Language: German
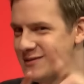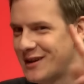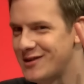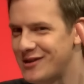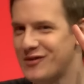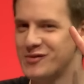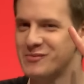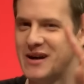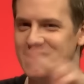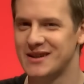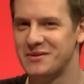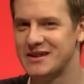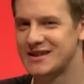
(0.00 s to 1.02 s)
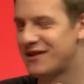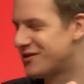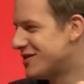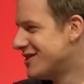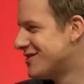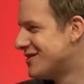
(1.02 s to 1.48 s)
Zwei neue Formate, aber ich darf
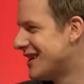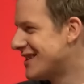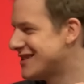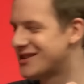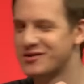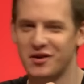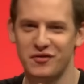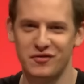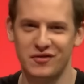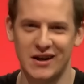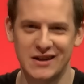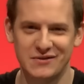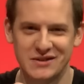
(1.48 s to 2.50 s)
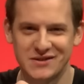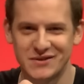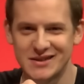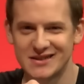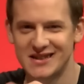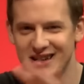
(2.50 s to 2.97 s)
da noch nichts zu sagen. Ich sage nur, Vladi es
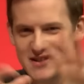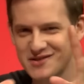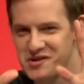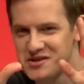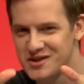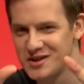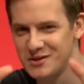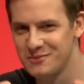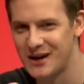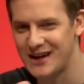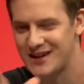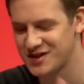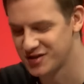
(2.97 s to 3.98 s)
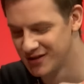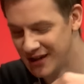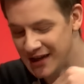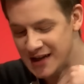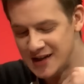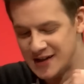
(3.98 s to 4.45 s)
wissen, lasst euch überraschen.
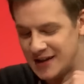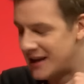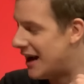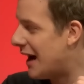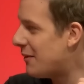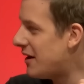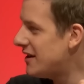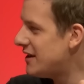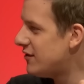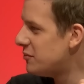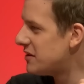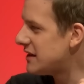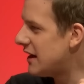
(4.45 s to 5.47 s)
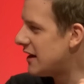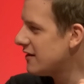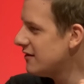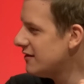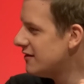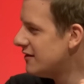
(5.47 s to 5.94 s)
Der will es wissen. Aber ich würde mal
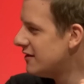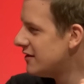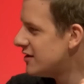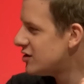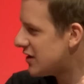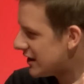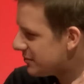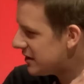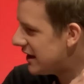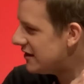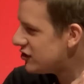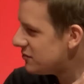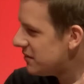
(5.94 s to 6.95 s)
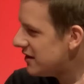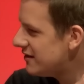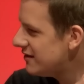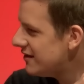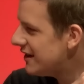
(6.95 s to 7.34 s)
sagen, startet mal die Engine, Ben.